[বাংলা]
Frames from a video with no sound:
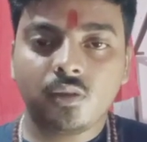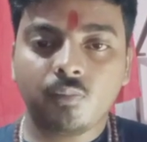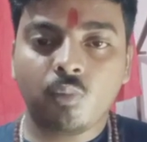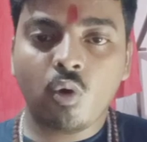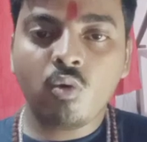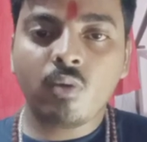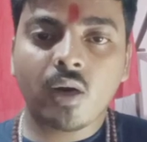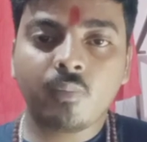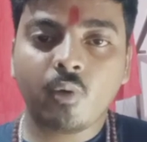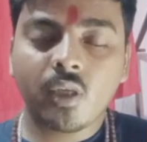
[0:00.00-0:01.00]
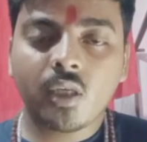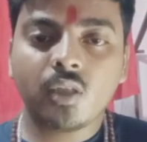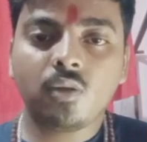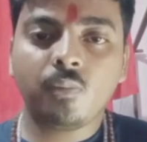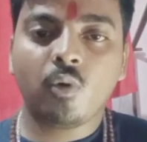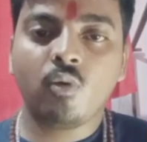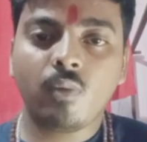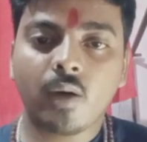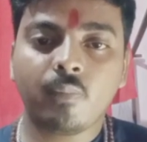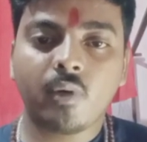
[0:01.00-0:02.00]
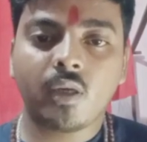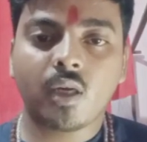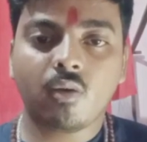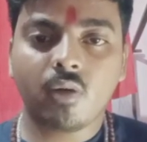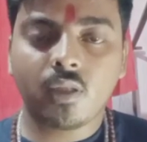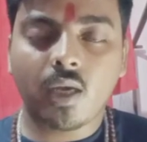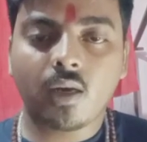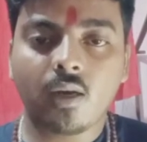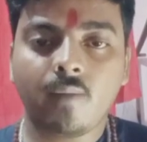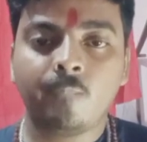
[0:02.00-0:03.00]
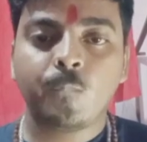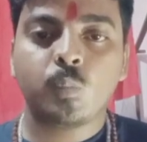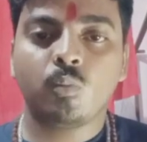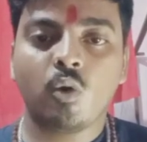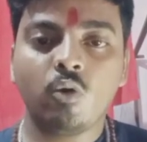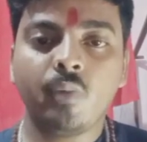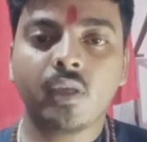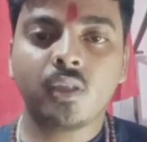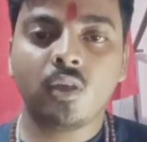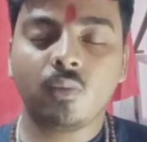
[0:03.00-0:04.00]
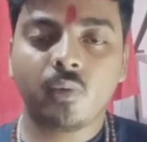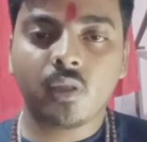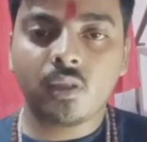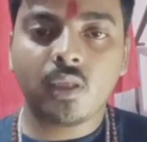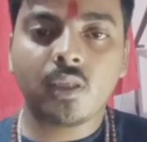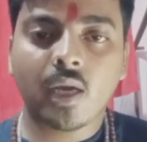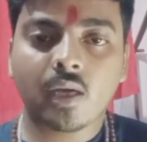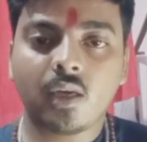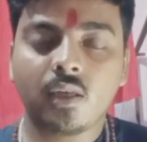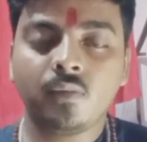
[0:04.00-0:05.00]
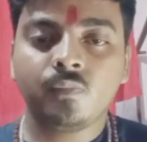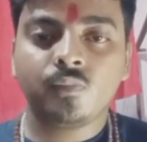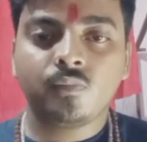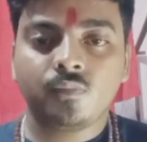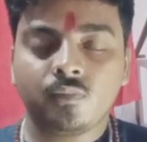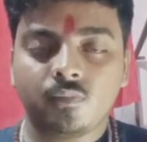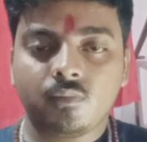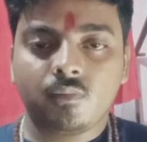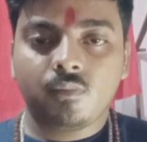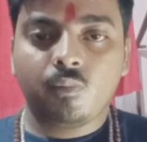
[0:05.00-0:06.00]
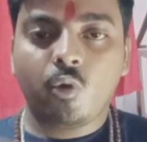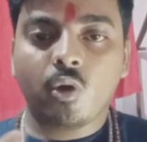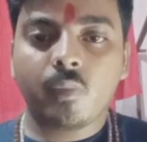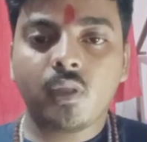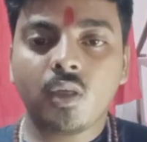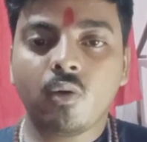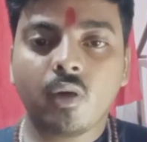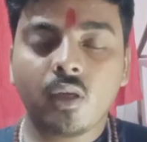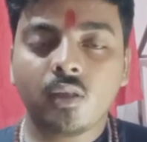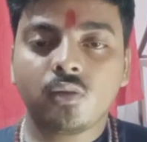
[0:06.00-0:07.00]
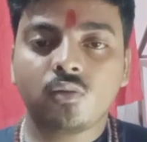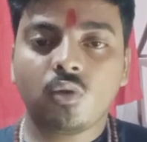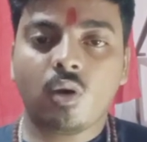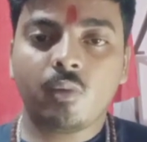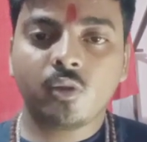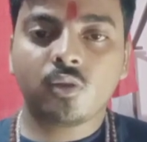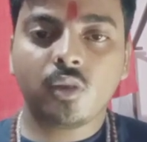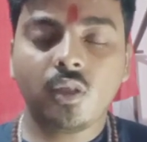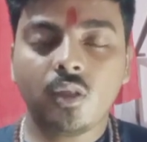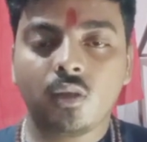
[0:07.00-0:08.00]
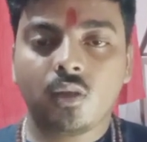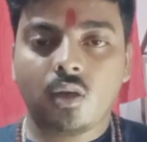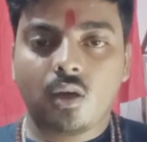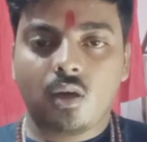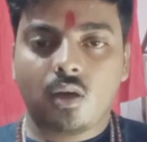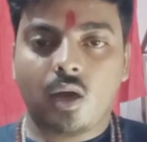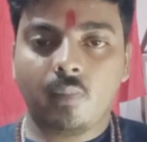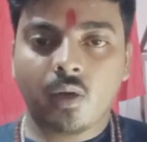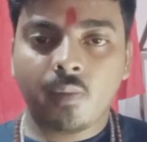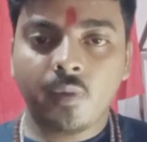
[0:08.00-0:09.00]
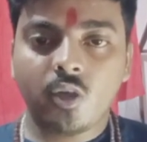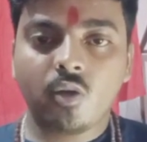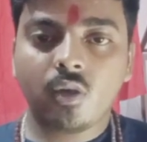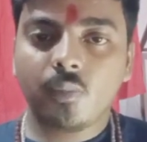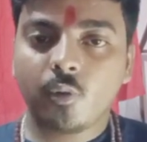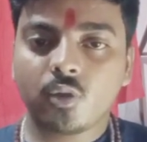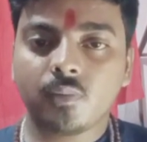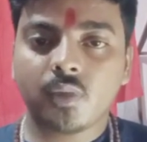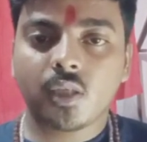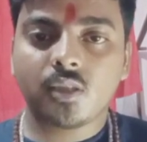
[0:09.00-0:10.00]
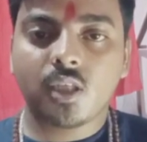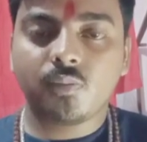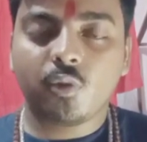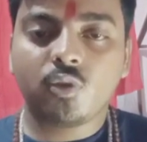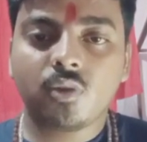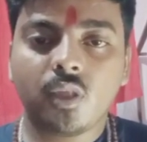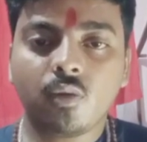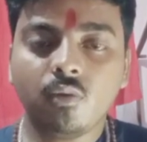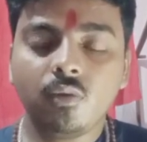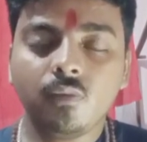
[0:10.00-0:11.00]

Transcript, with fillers: বহুবার পরীক্ষিত বহুবার পরীক্ষা করে দেখা বহু ব্যক্তির ওপরে দিয়ে দেখা প্রয়োগবিধি করে তো অবশ্যই আপনারা ভিডিওটি প্রথম থেকে শেষ পর্যন্ত দেখুন